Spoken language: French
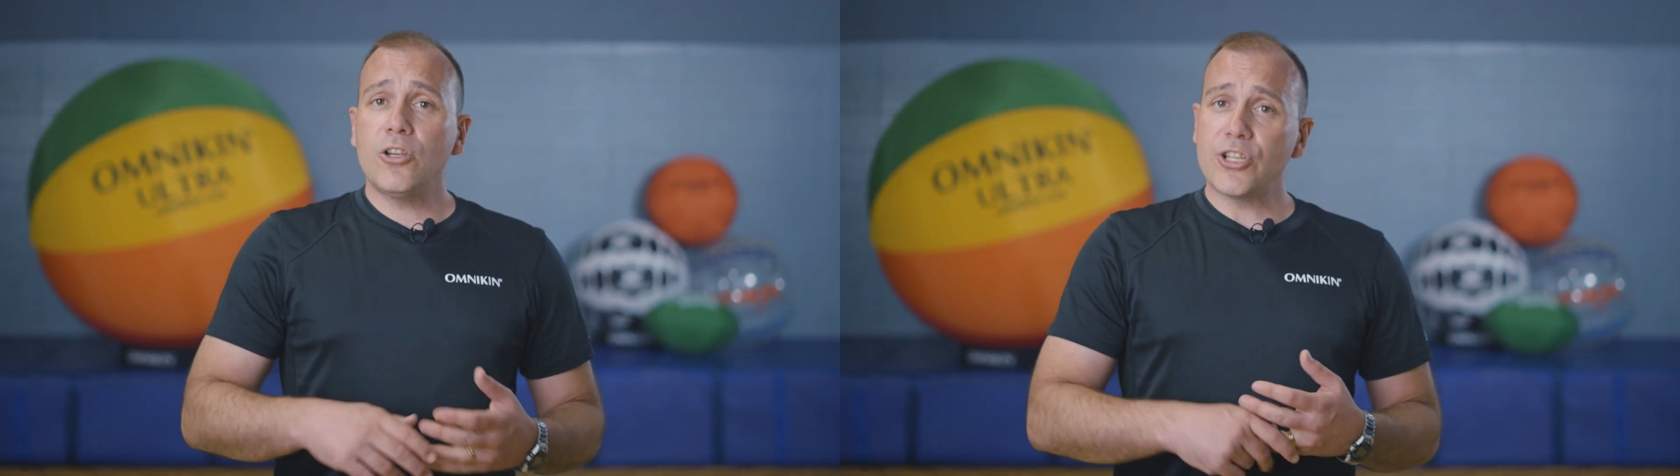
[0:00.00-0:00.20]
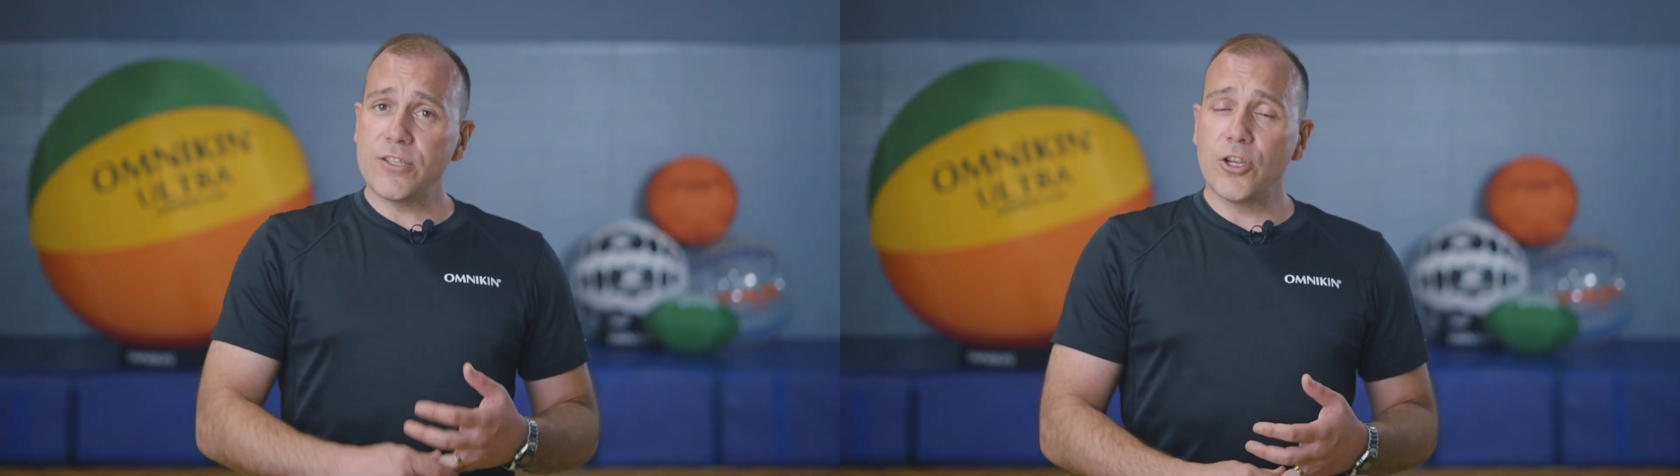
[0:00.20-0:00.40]

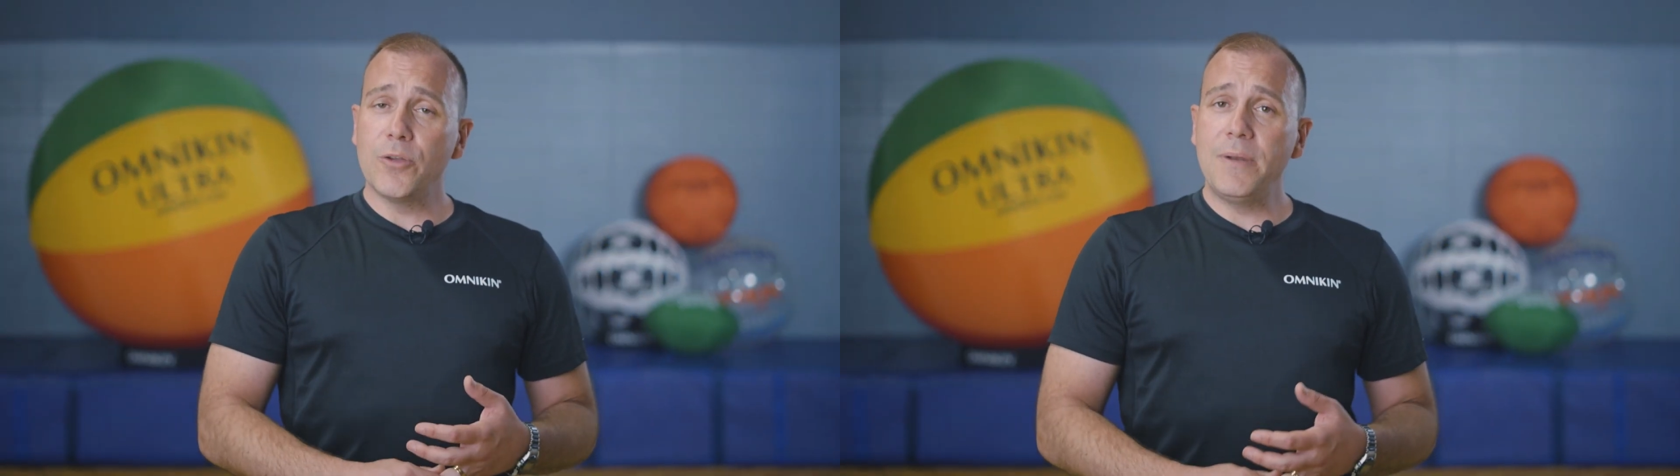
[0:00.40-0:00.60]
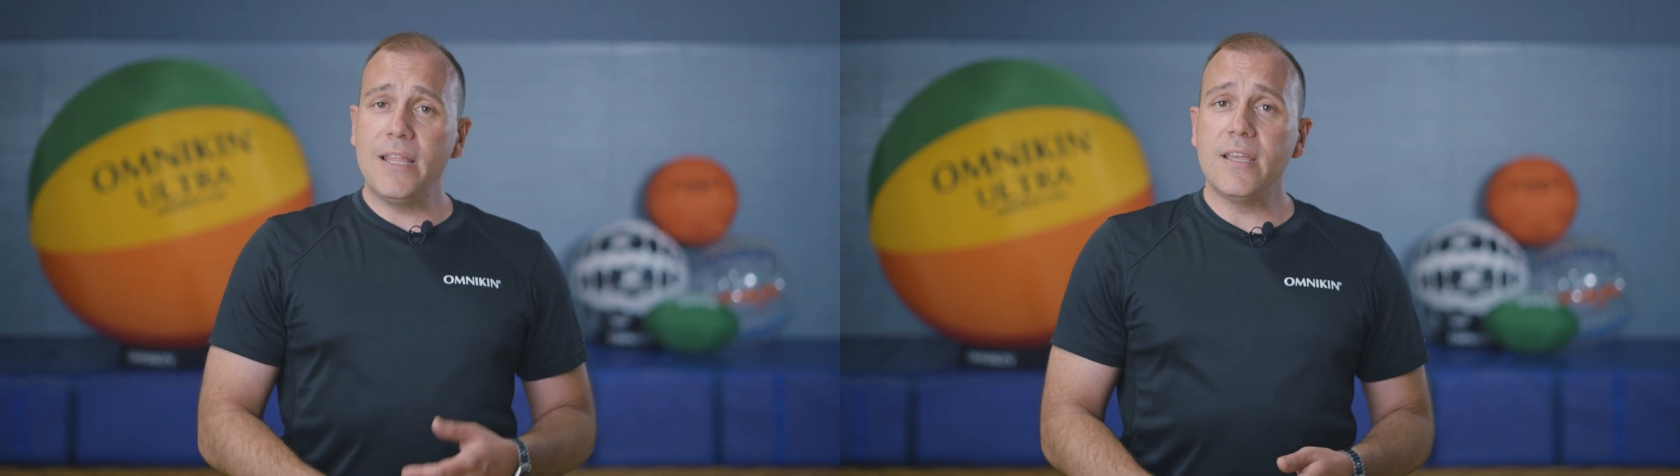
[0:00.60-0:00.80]
chasseurs de
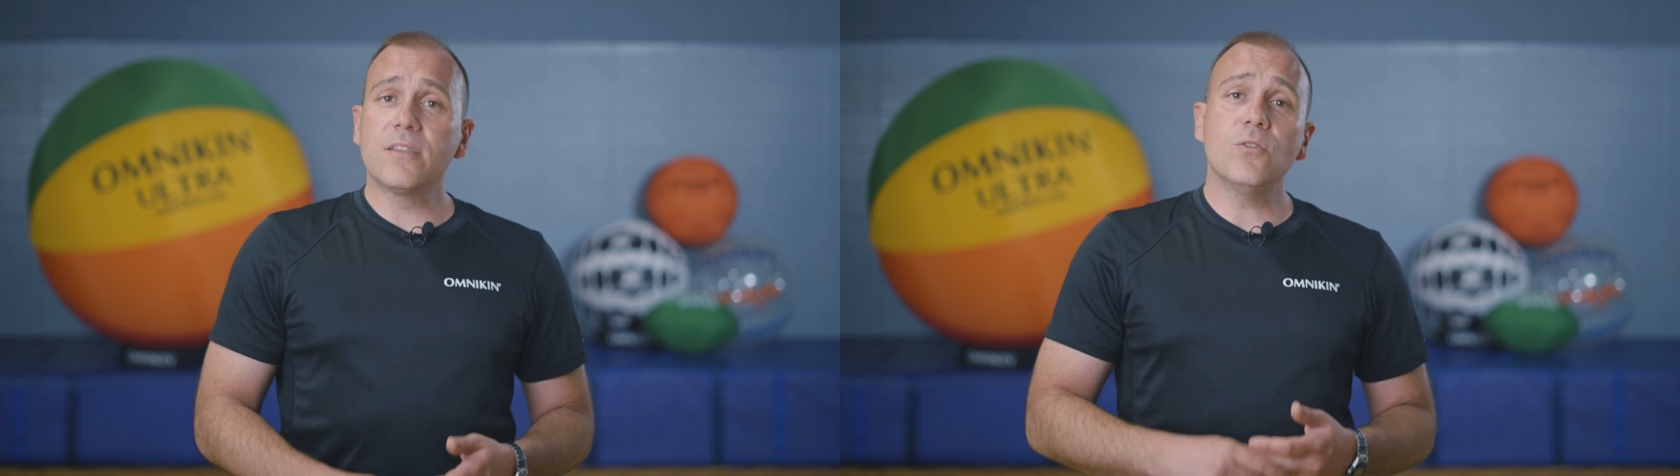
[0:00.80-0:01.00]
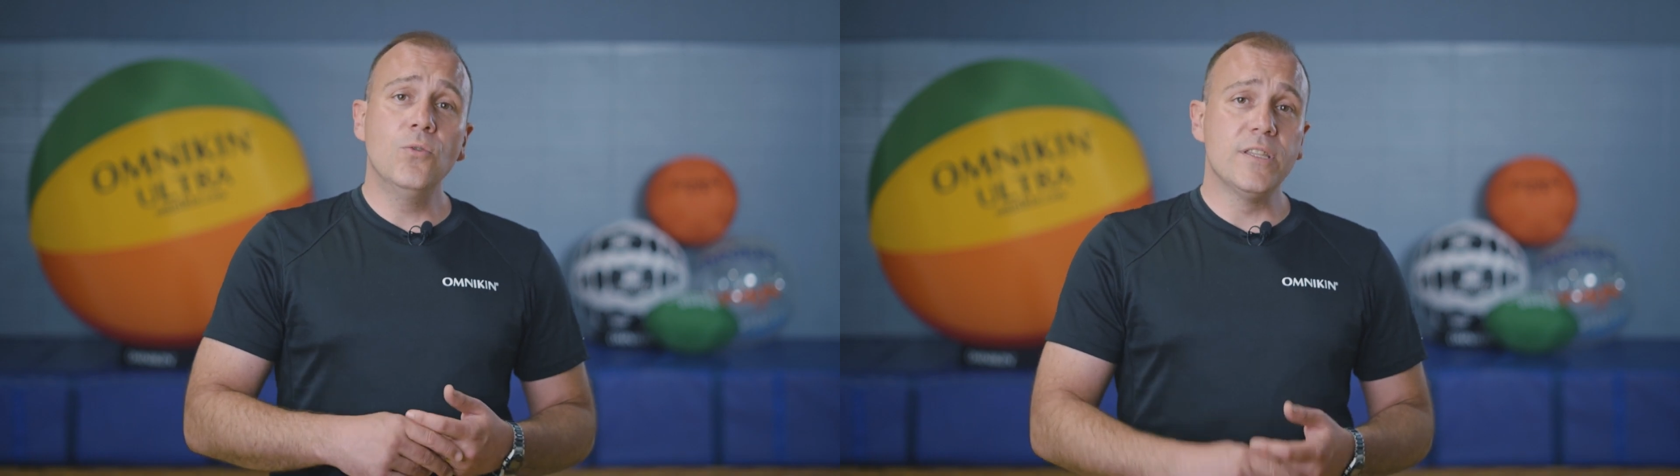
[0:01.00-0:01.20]
planètes
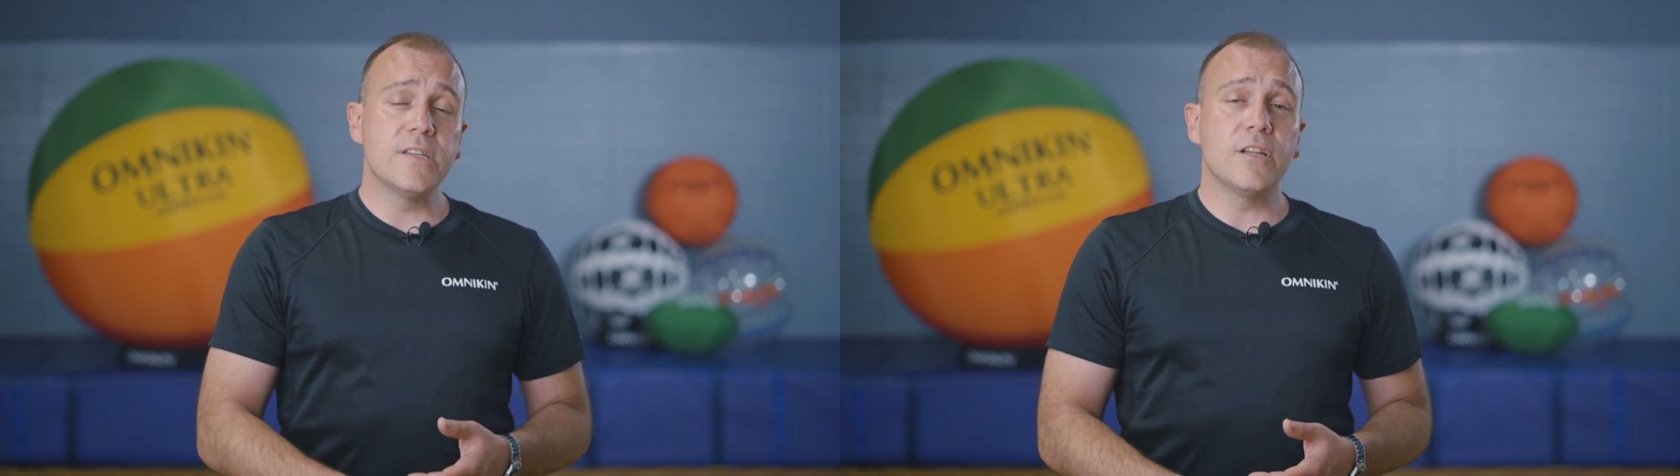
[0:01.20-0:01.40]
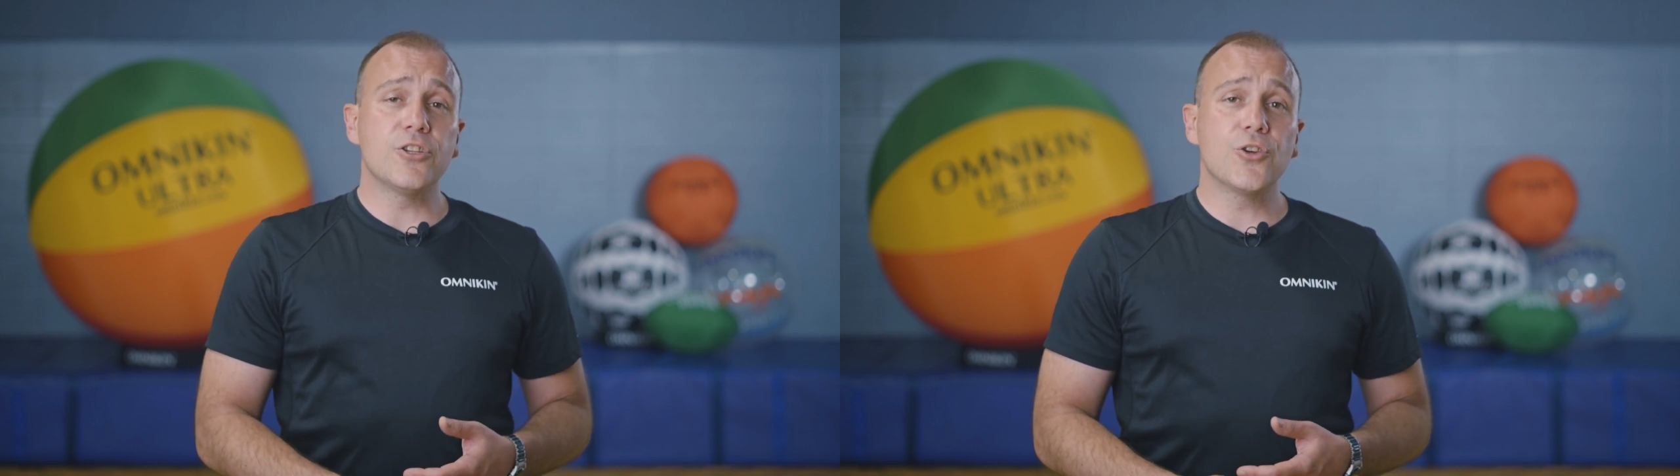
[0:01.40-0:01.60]
ou
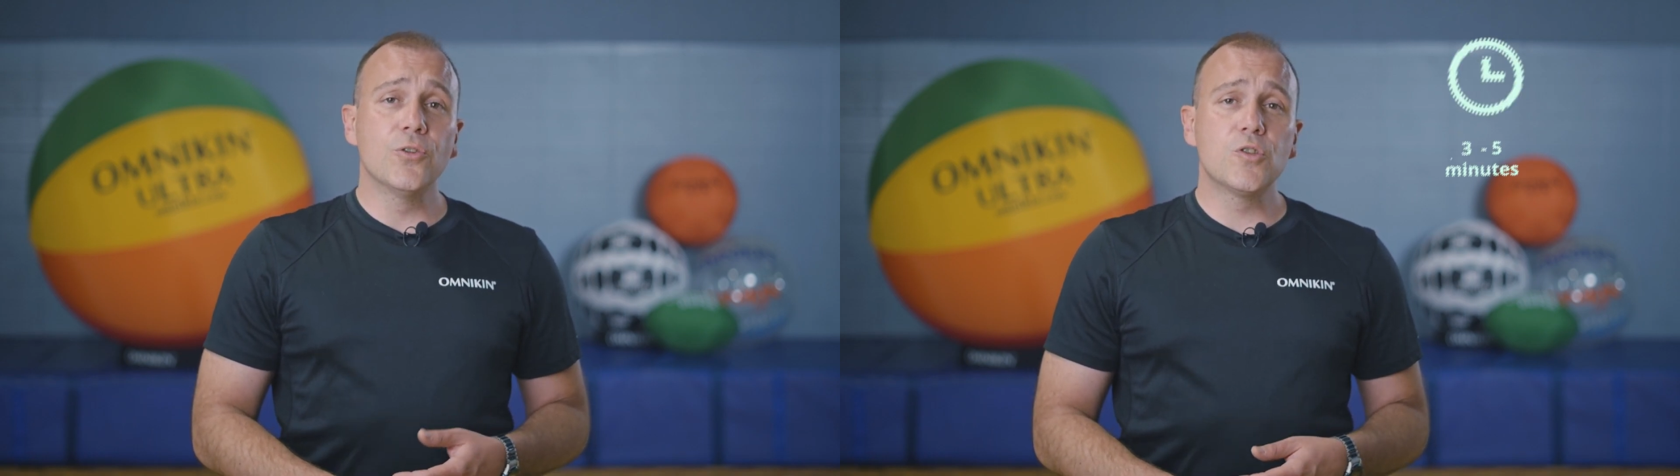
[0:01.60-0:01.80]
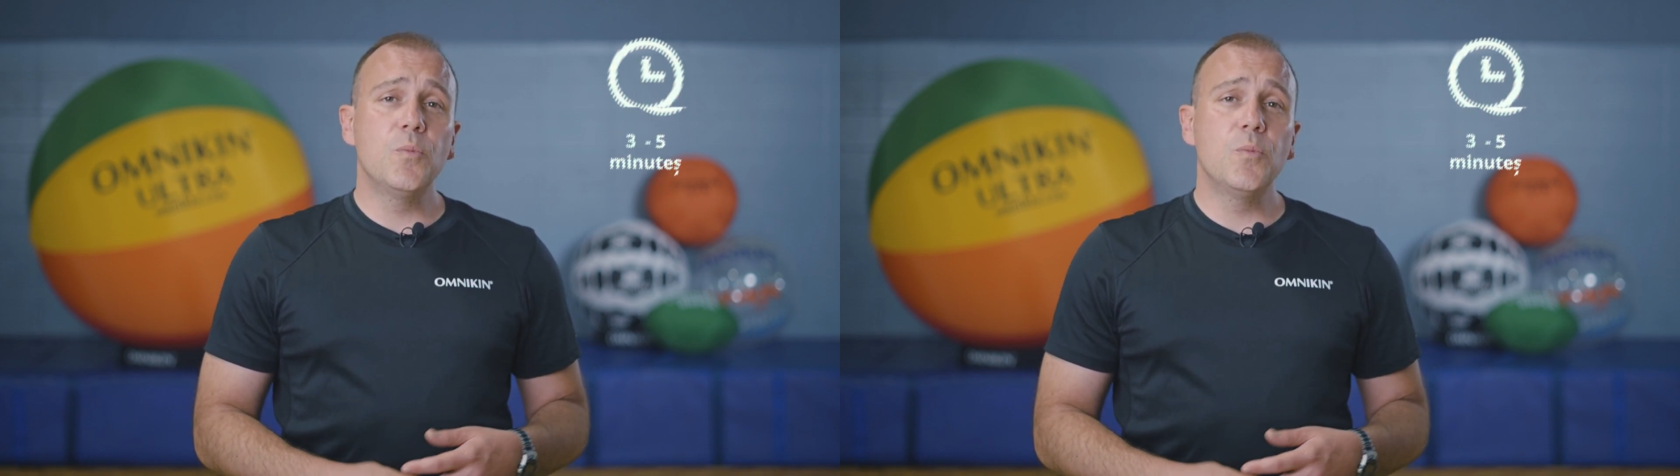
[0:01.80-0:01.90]
Indiana Jones